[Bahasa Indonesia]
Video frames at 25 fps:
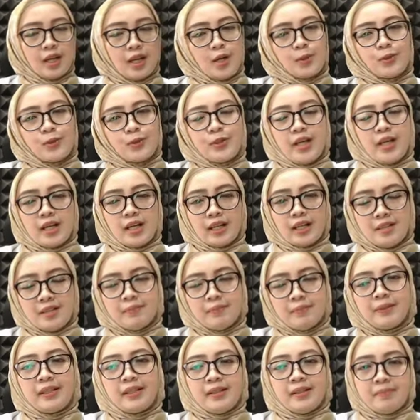gunakan
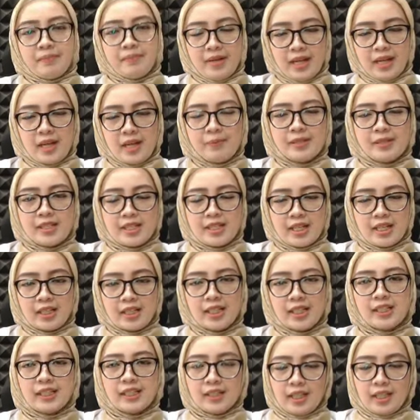pelembab secara
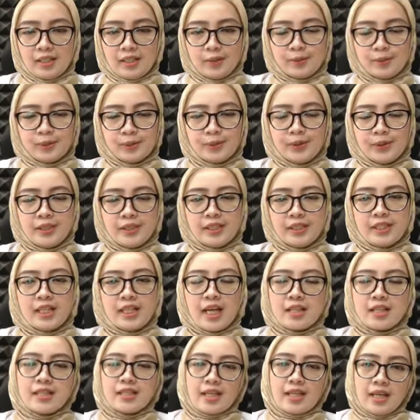teratur dengan
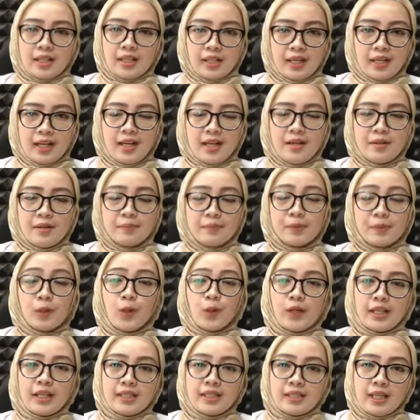cara
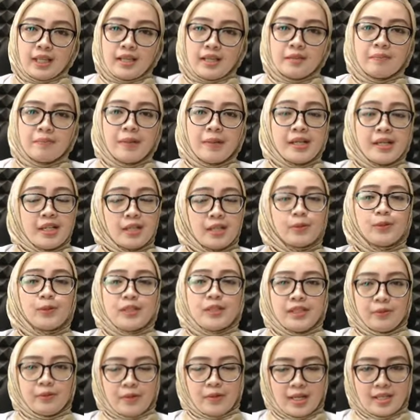mengoleskan pada kulit
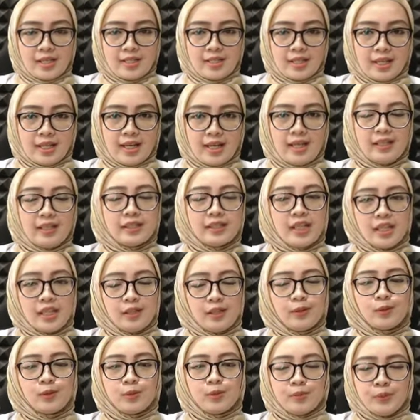wajah dan
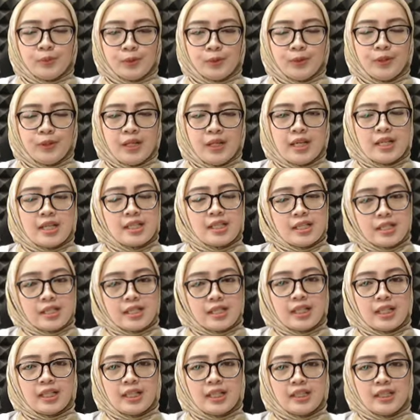tubuh
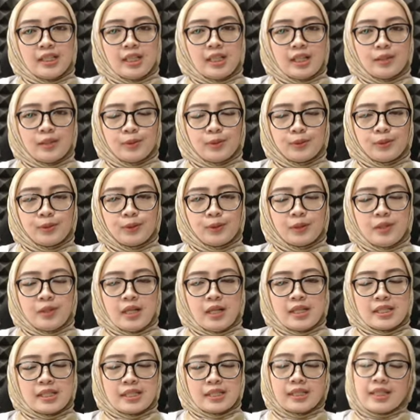secara teratur
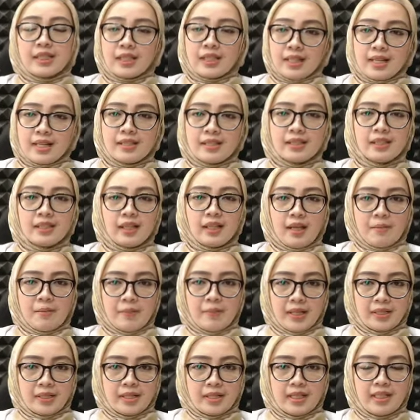segera setelah
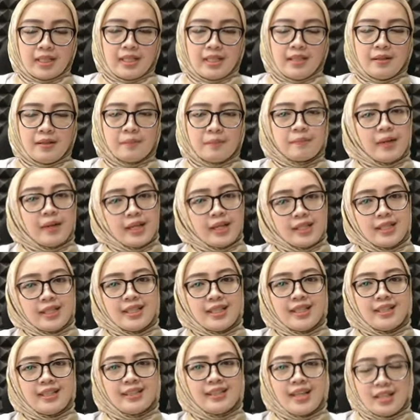mandi,
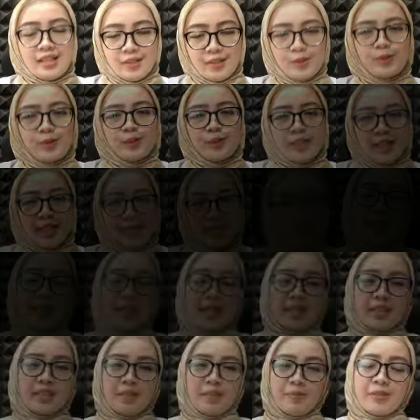pagi, dan sore.
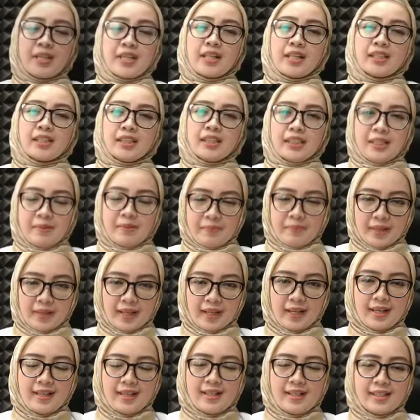Tips yang
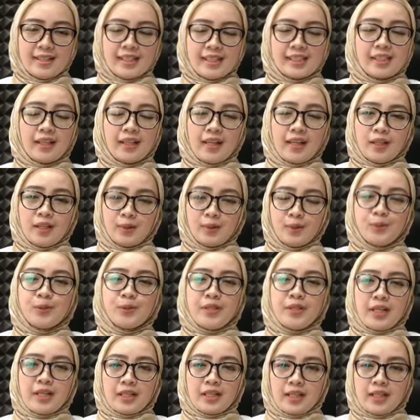kelima, selalu
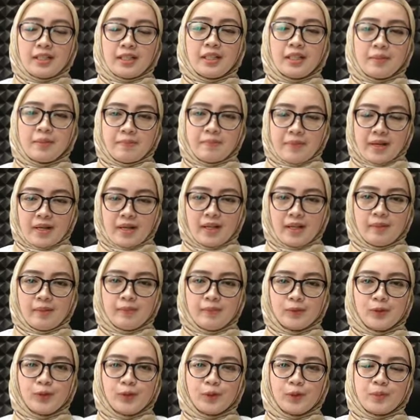gunakan lip balm
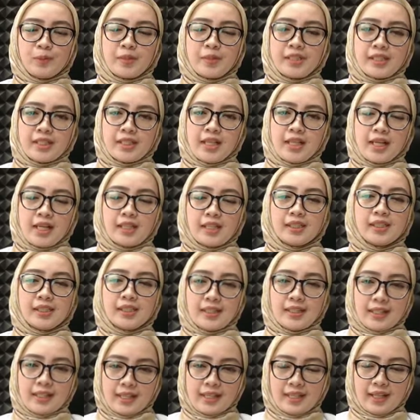untuk mencegah
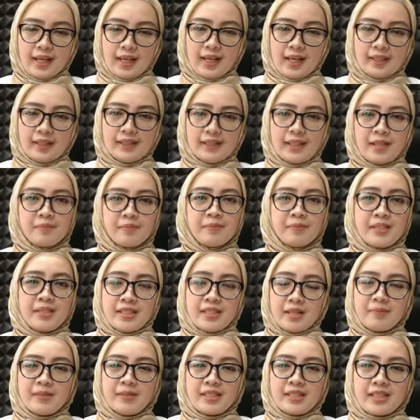kekeringan dan
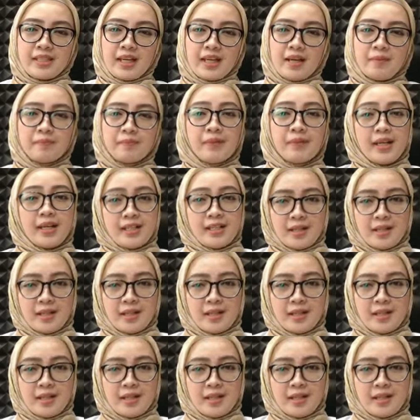pecah-pecah pada